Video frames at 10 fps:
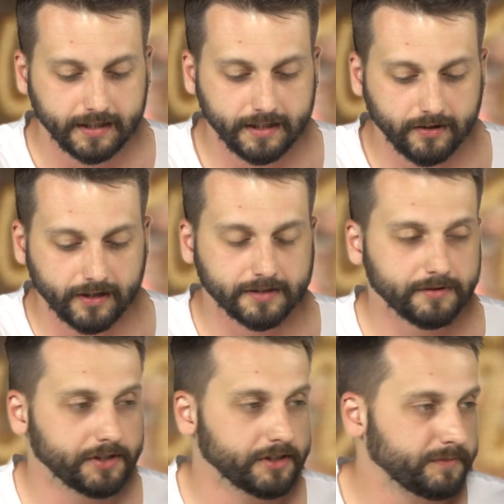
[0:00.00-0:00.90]
I
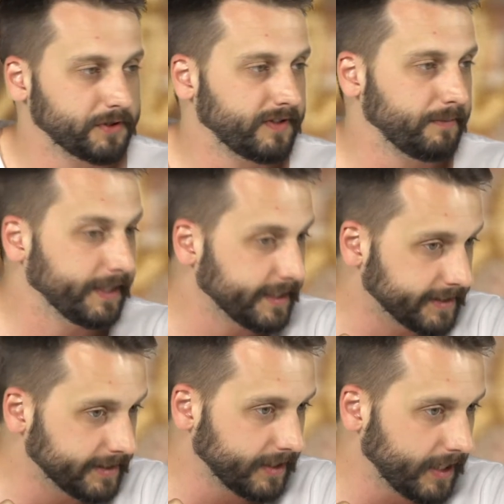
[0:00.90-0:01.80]
okazuje się, że obsuwa
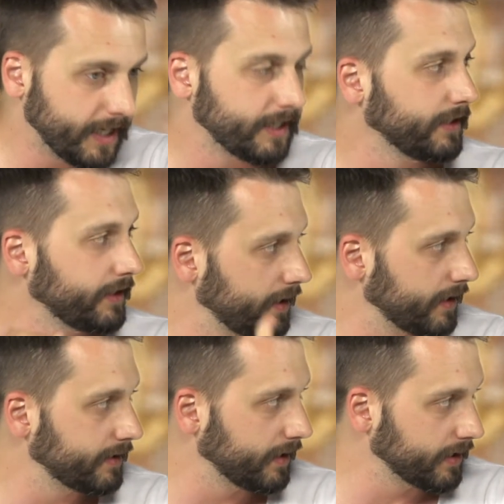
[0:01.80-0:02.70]
będzie, ale nie
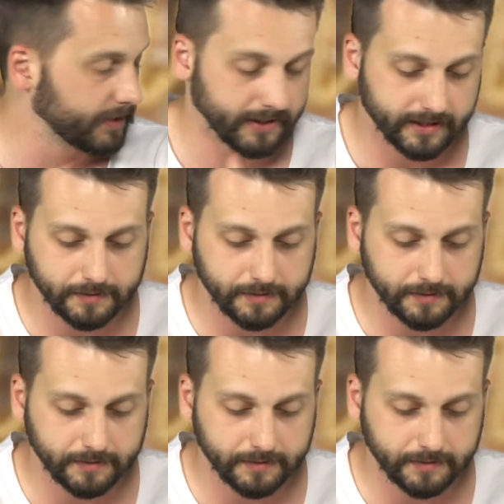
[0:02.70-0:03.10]
taka straszna, mhm.